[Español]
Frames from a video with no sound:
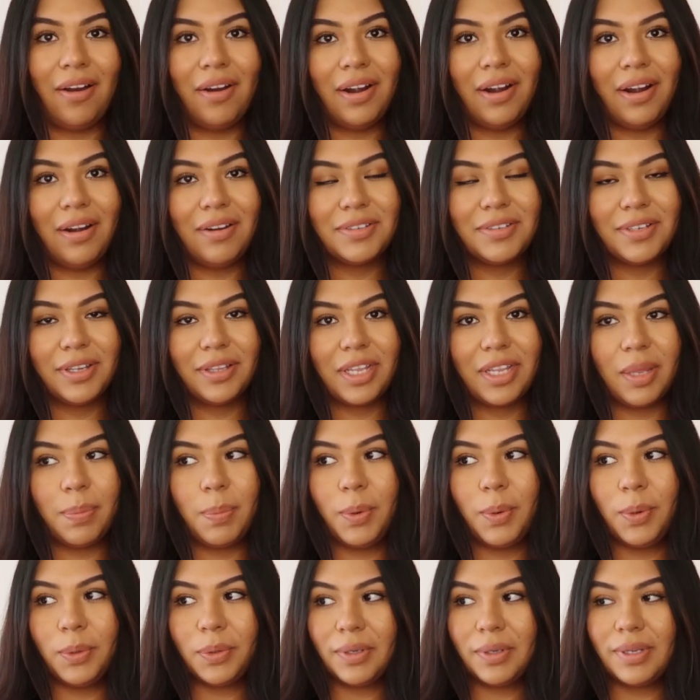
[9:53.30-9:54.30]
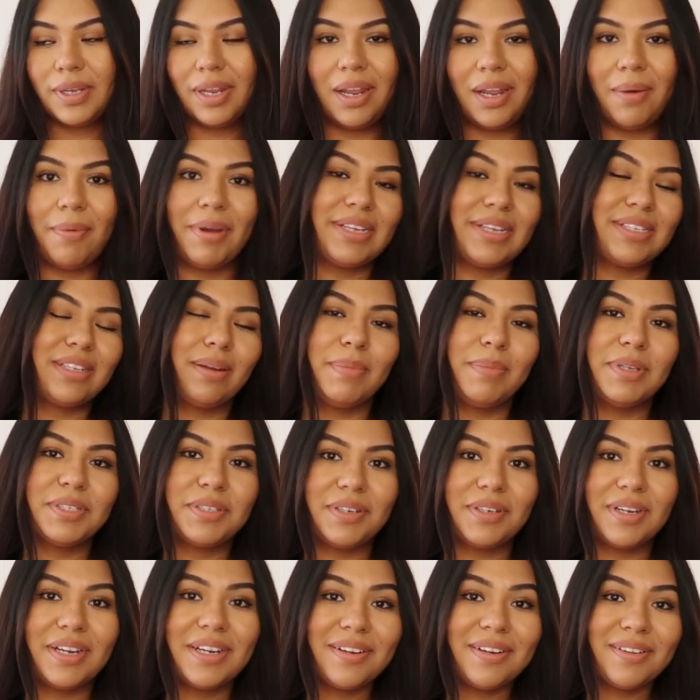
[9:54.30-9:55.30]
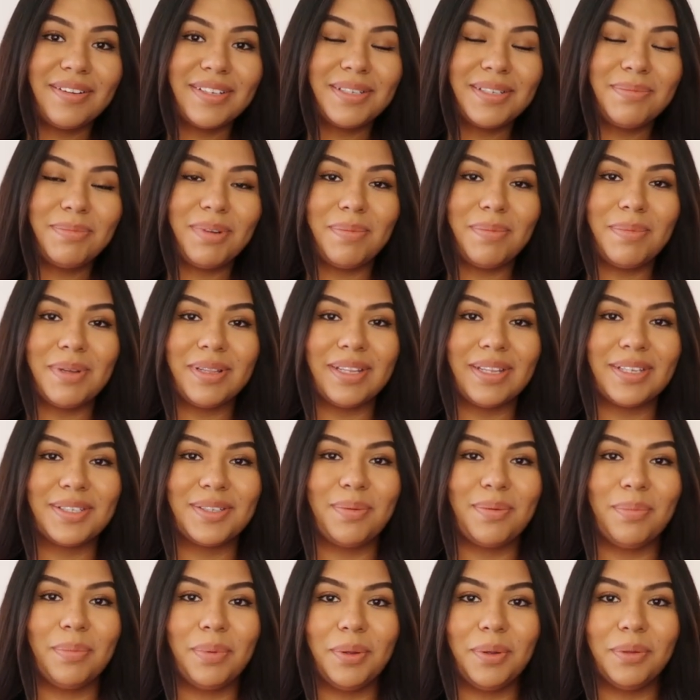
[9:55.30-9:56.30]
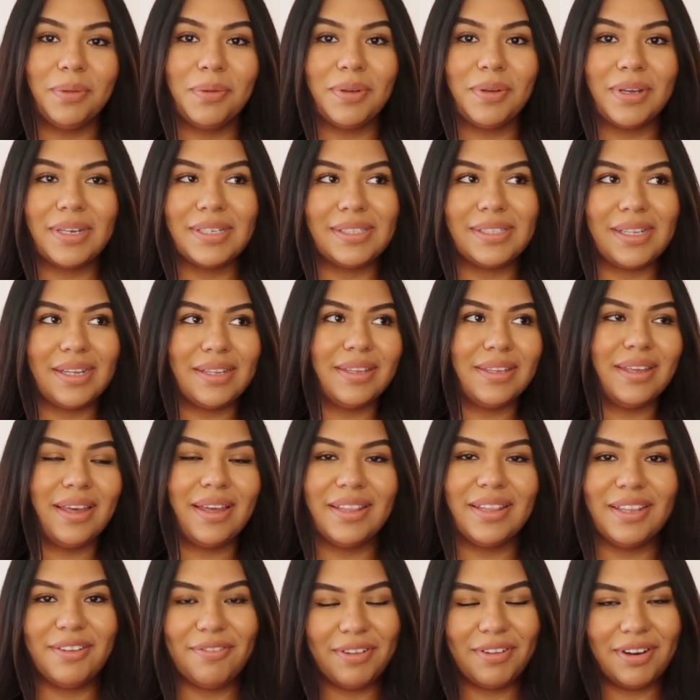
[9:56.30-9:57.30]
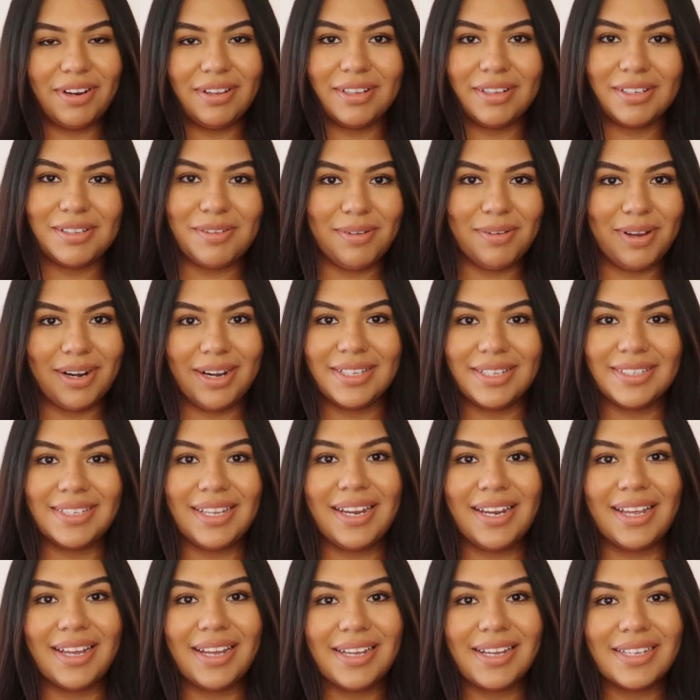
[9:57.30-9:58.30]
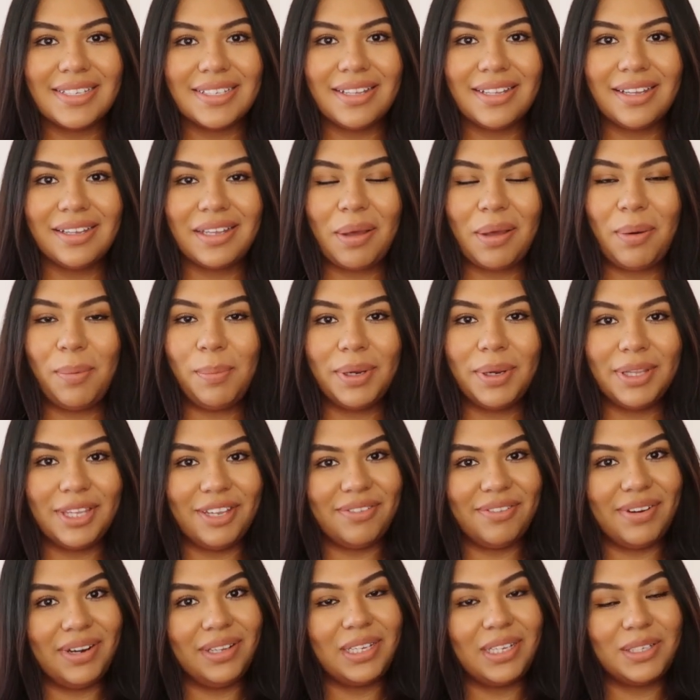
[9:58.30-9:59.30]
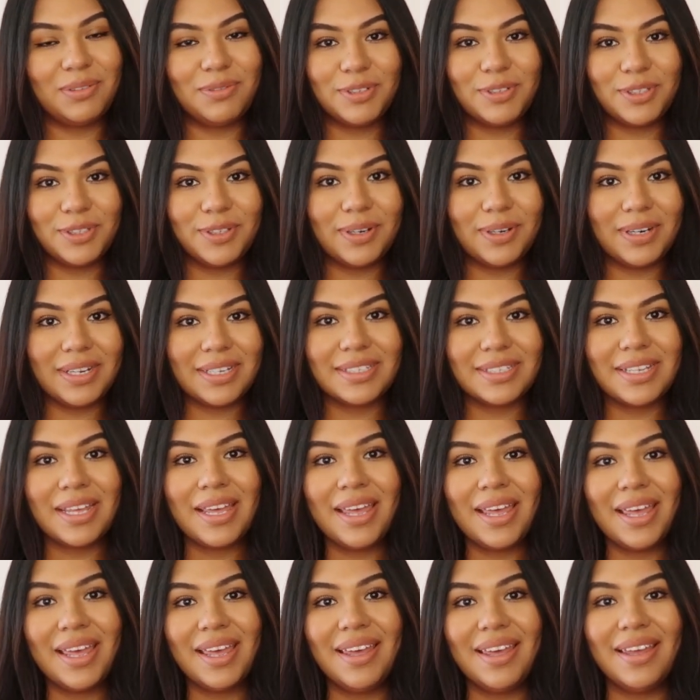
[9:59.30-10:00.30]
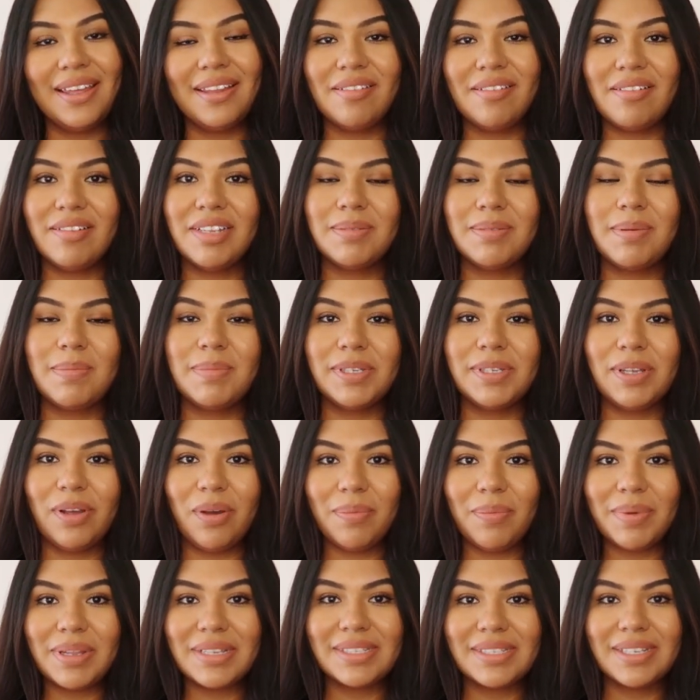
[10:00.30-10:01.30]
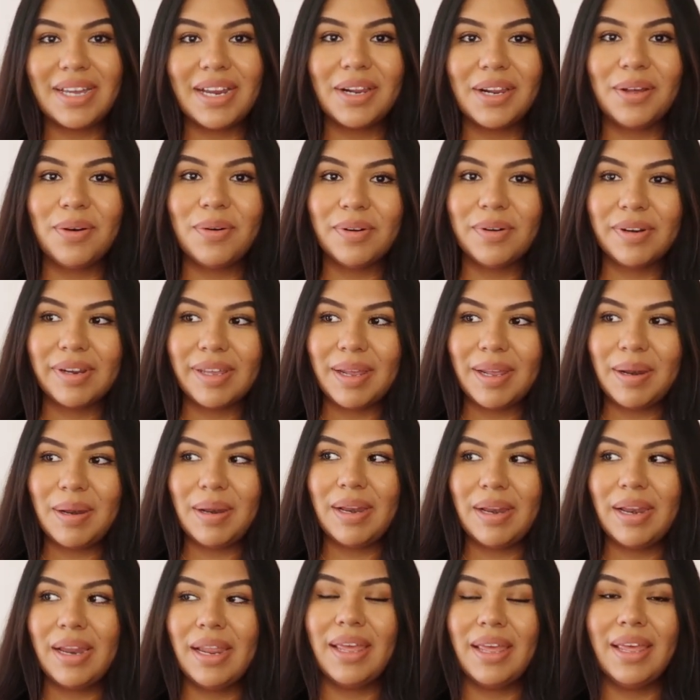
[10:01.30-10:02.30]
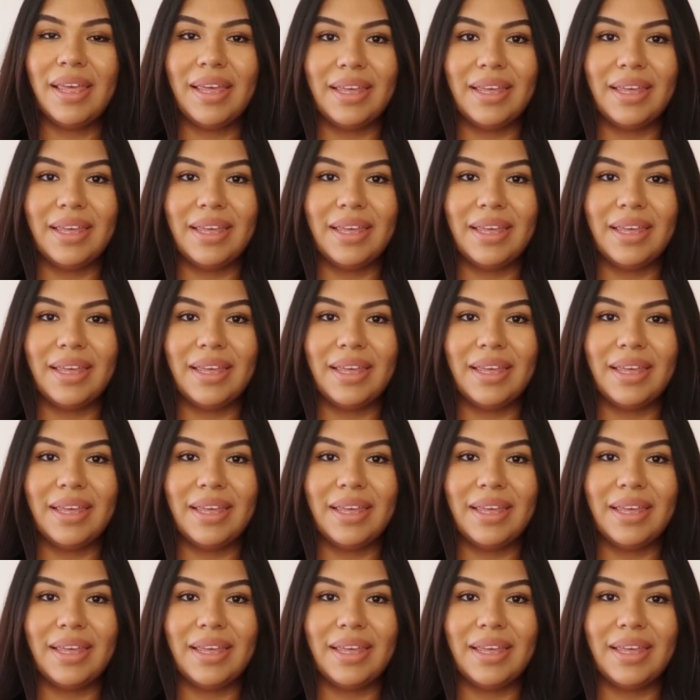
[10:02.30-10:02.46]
ahora los siguientes productos que les voy a estar mencionando simplemente son productos que están ya en diferentes lugares de la casa que cumplen diferentes funciones entonces vamos a comenzar con el